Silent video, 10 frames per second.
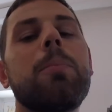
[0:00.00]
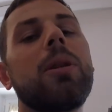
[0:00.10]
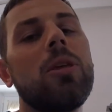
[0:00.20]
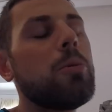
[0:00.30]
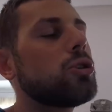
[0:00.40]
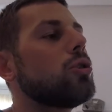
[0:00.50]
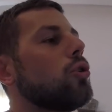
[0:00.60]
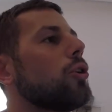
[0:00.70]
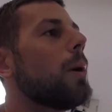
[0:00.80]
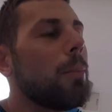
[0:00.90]
principio esto
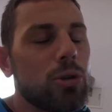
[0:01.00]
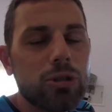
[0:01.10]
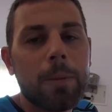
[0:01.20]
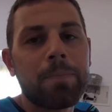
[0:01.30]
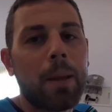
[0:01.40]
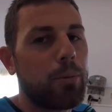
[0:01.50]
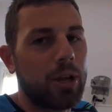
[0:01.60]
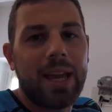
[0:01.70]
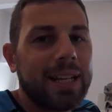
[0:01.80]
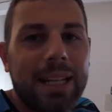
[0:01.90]
nos llevamos,
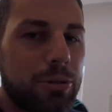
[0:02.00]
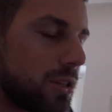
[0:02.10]
porque ya que tenemos